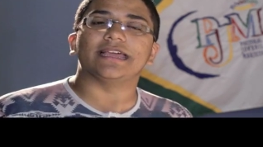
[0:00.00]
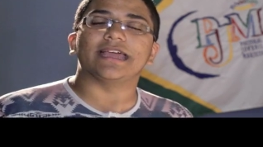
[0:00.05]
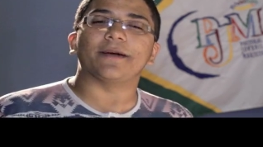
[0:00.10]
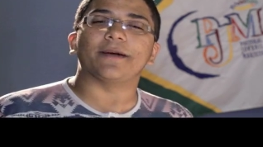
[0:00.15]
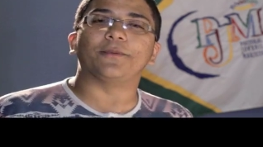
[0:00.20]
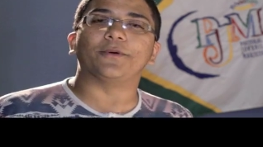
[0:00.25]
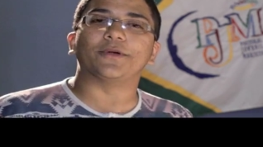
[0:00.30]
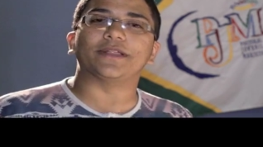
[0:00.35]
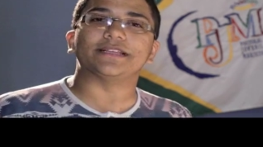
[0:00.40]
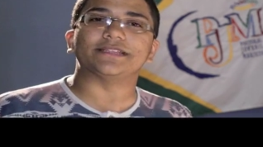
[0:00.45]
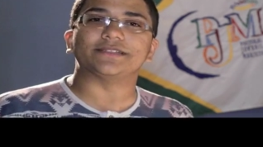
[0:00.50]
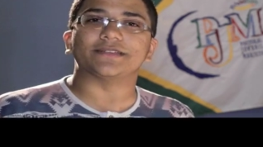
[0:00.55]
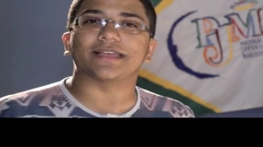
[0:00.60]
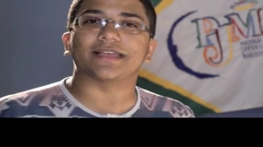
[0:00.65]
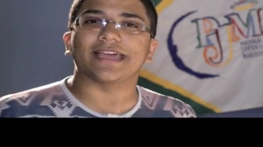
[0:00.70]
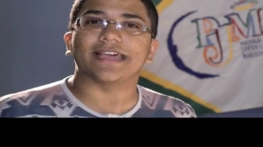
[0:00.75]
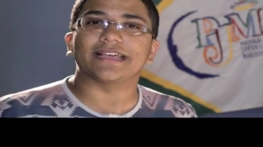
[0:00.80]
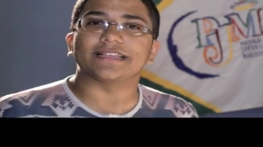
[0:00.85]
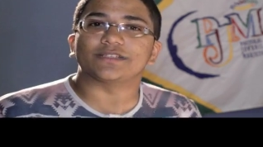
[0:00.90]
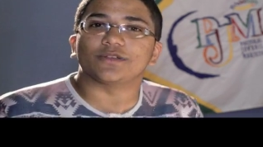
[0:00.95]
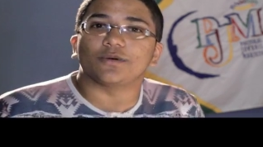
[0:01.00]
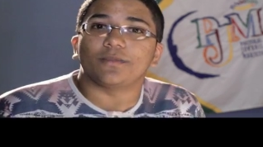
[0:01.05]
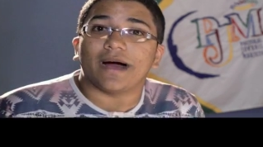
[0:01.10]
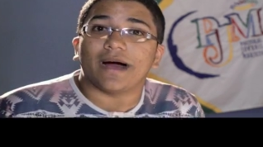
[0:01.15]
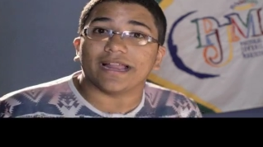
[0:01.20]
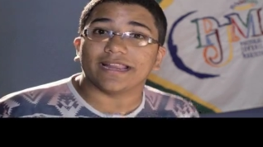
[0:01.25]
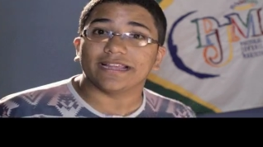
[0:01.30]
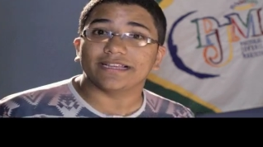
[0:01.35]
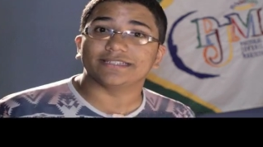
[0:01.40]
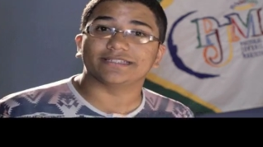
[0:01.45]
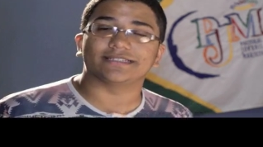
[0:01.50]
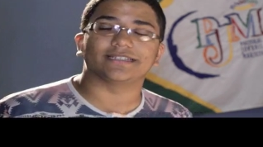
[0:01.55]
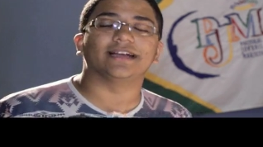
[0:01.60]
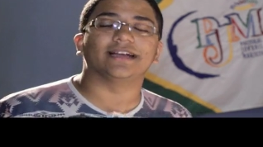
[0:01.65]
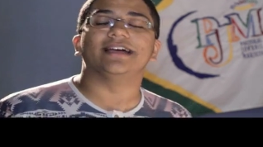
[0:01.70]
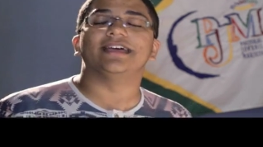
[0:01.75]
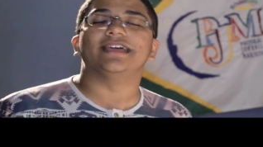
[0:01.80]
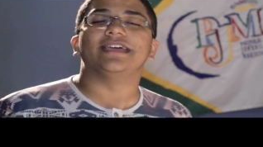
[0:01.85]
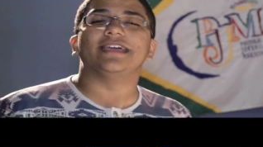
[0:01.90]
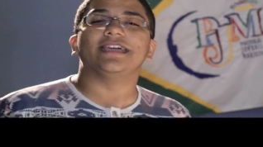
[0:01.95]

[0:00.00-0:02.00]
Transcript: É por isso que sou marista.